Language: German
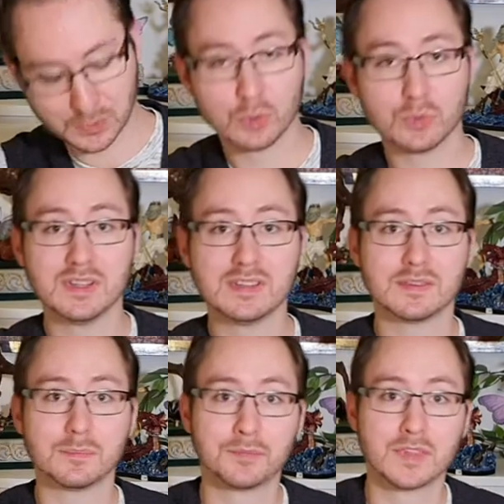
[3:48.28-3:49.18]
Und
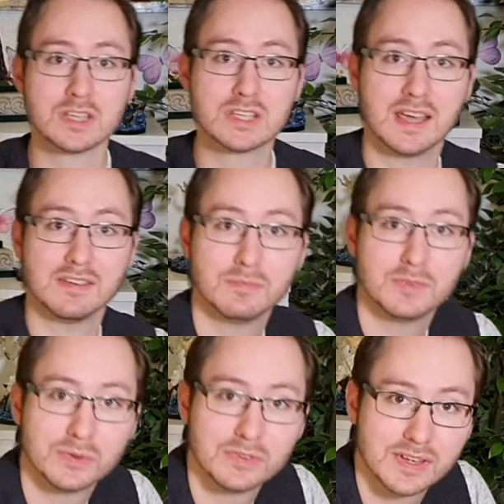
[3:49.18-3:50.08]
diesen schleifen
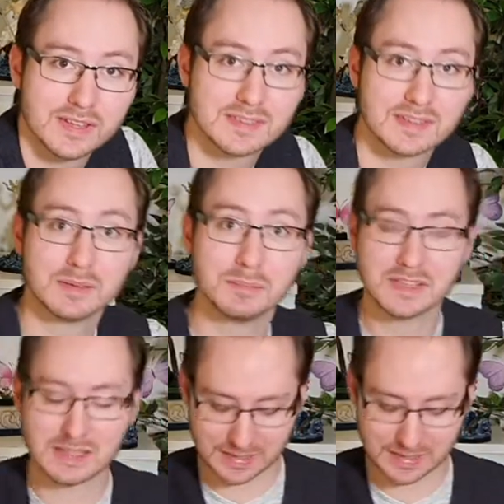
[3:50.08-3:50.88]
wir uns jetzt mit den